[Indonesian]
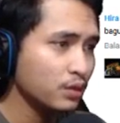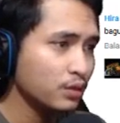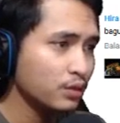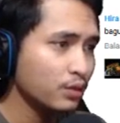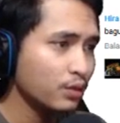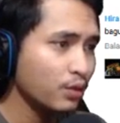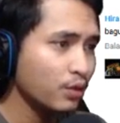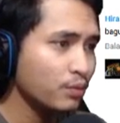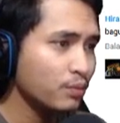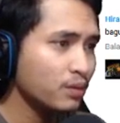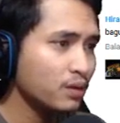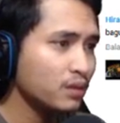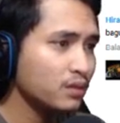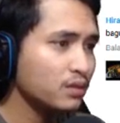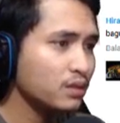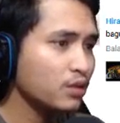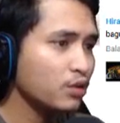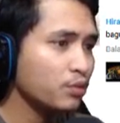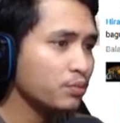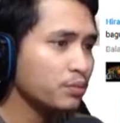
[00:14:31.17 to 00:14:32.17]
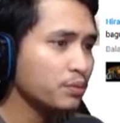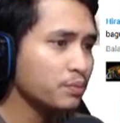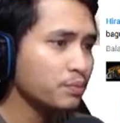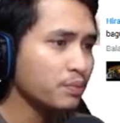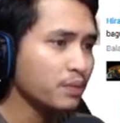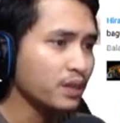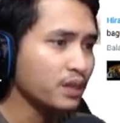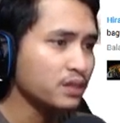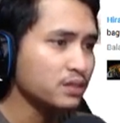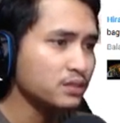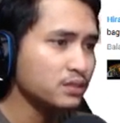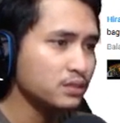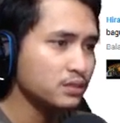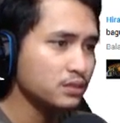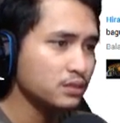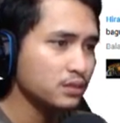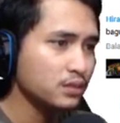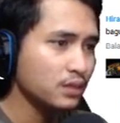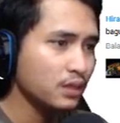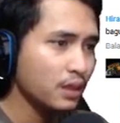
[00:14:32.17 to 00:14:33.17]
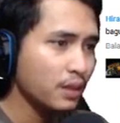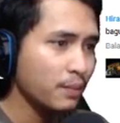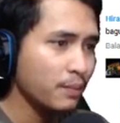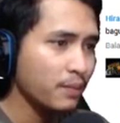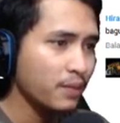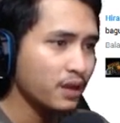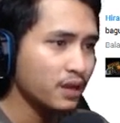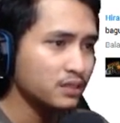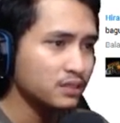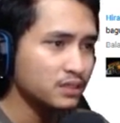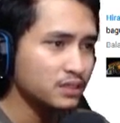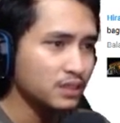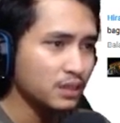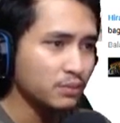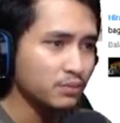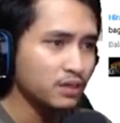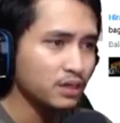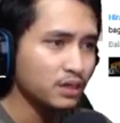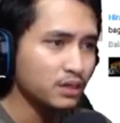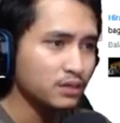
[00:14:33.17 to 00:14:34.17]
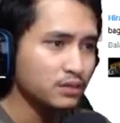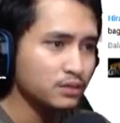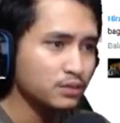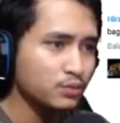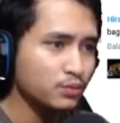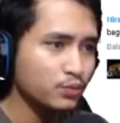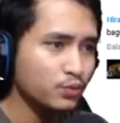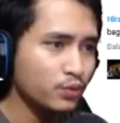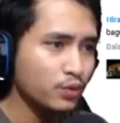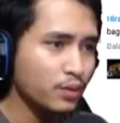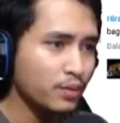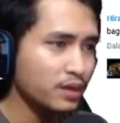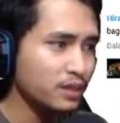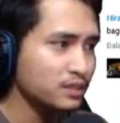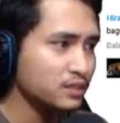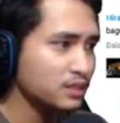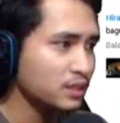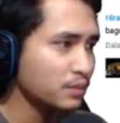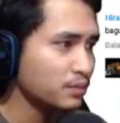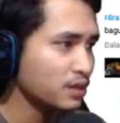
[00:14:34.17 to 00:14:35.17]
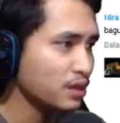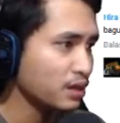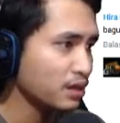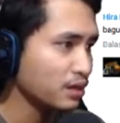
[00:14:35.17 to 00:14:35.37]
tolong berhenti copy paste makan samyang semua makan samyang